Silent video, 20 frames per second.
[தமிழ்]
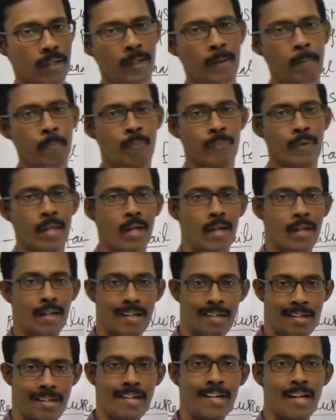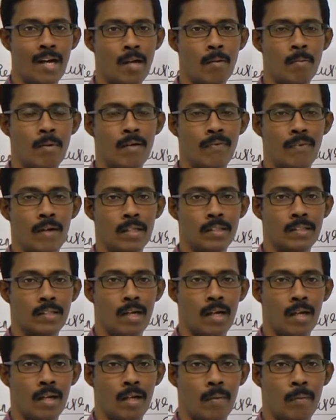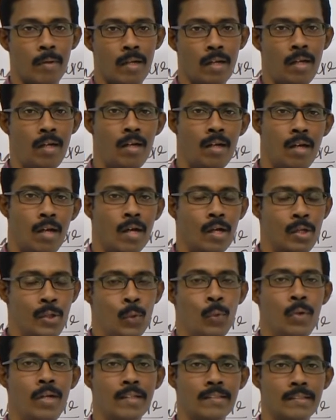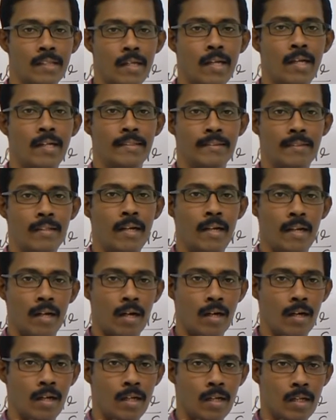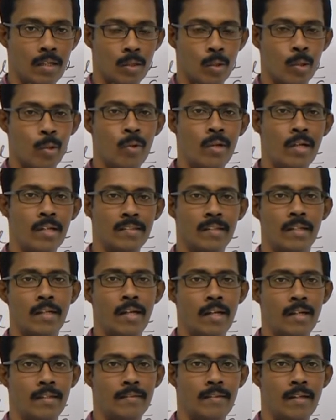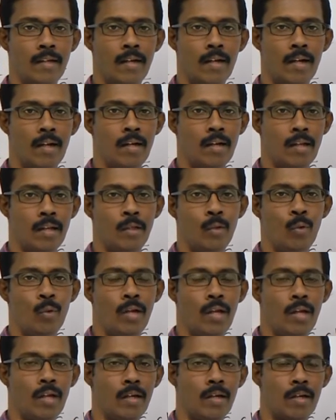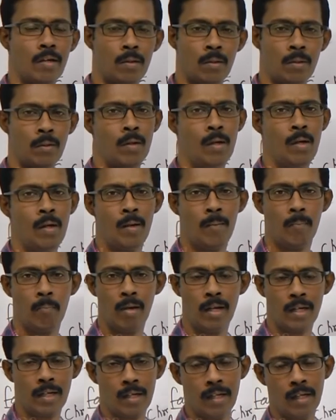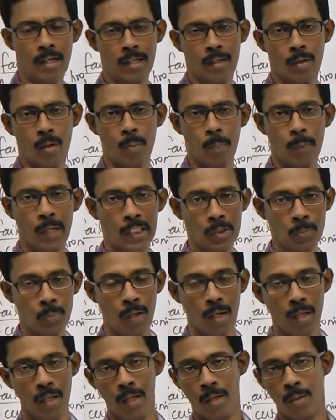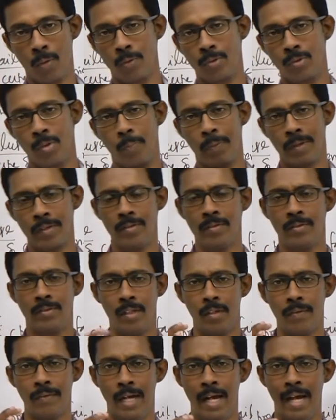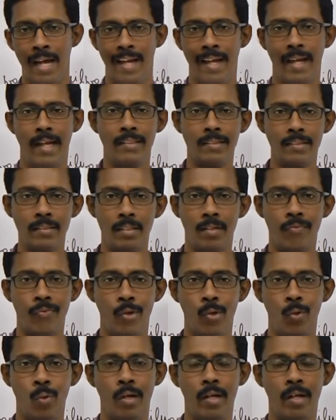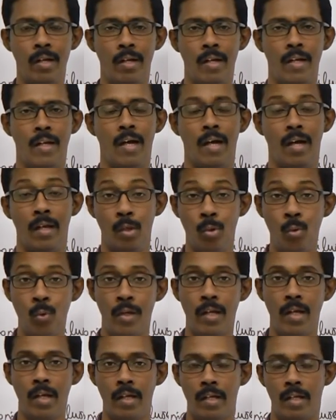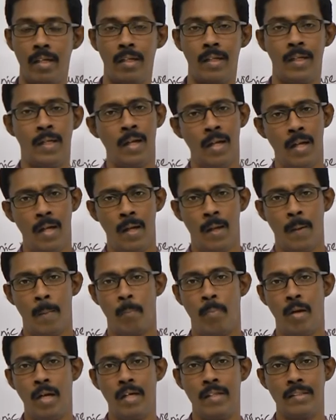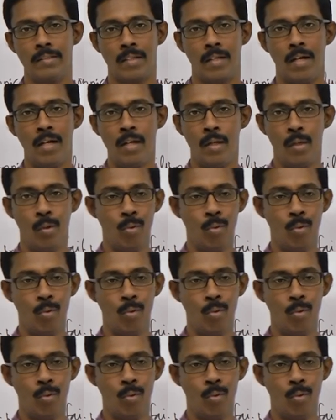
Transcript: என்ன கிட்னி நார்மலாக ஃபங்க்ஷன் ஆகலை அப்படின்னா யூரியா சரியாக எக்ஸ்கிரீட் ஆகலைன்னு அர்த்தம் யூரியா சரியாக எக்ஸ்கிரீட் ஆகலைன்னா யூரியா எங்கே இருக்கும் பிளட்டில் அதோட பிளாஸ்மாவில் தான் இருக்கும் ஸோ ப்ரெசன்ஸ் ஆஃப் எக்ஸஸ் ஆஃப் யூரின் இன் யூரியா இன் த பிளட் இஸ் கால்டு